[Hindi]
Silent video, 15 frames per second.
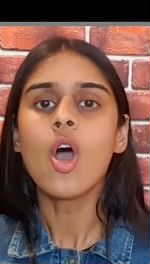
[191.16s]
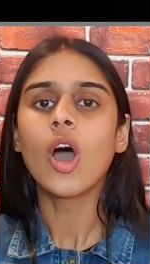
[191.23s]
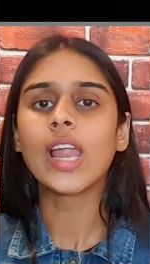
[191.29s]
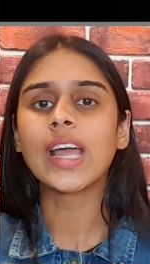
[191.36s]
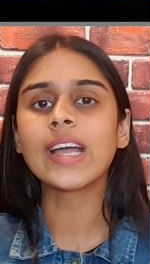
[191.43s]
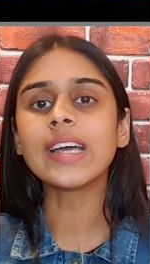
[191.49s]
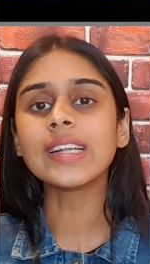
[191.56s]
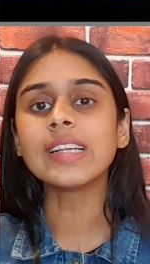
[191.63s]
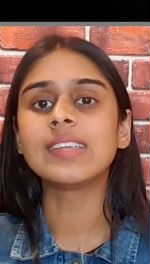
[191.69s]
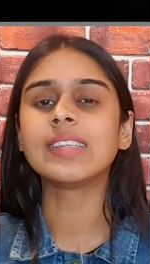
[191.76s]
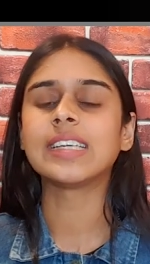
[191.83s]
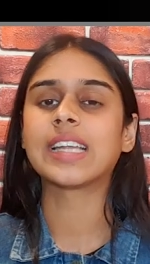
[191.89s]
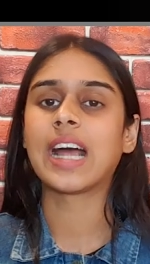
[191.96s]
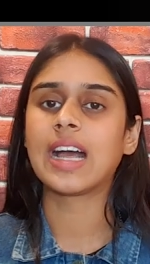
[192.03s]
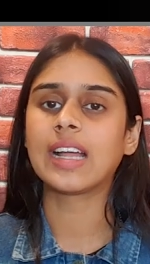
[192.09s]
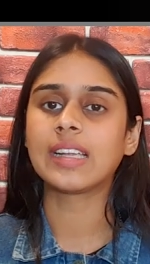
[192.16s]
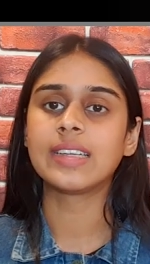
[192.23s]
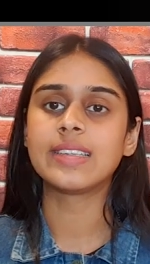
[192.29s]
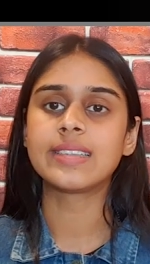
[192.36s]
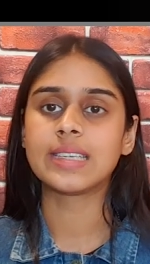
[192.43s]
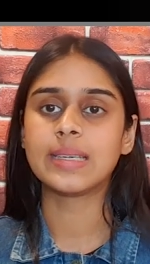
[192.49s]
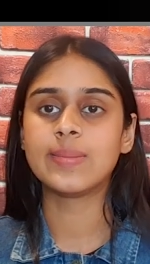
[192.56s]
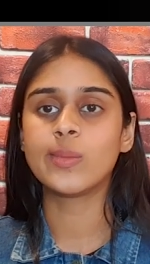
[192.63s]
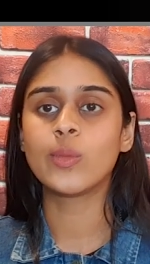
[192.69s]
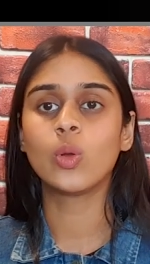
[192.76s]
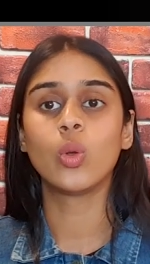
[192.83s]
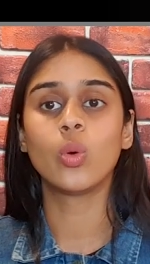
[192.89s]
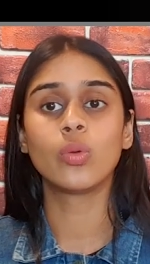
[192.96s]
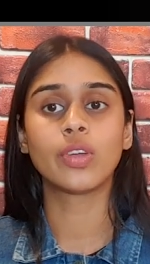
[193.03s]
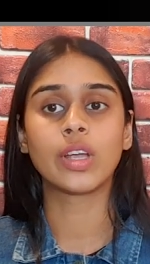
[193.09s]
और अगर किसी ग्राहक ने स्कीम को
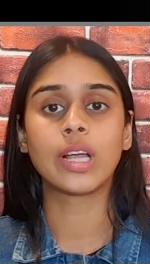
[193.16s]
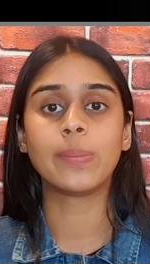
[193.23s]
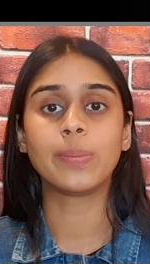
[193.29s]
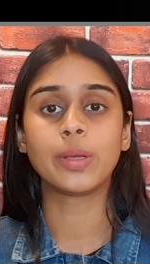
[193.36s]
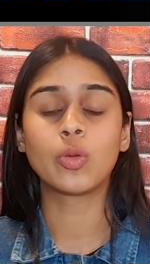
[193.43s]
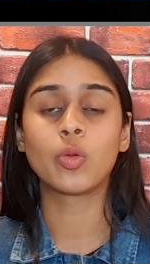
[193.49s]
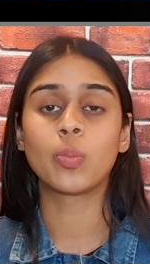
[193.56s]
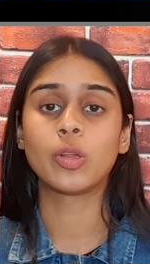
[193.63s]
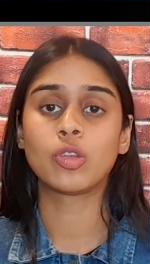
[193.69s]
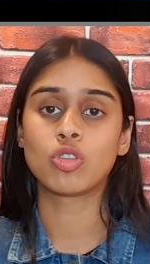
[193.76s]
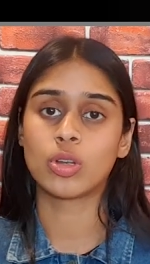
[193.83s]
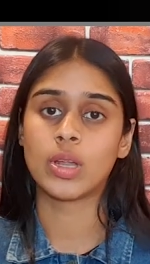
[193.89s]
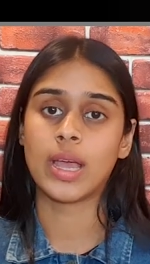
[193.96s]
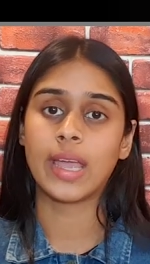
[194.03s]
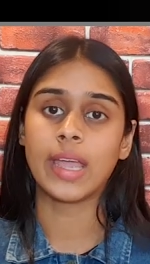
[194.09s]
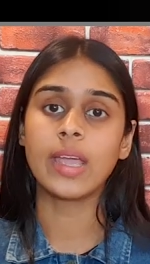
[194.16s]
लोन विकल्प के रूप में चुना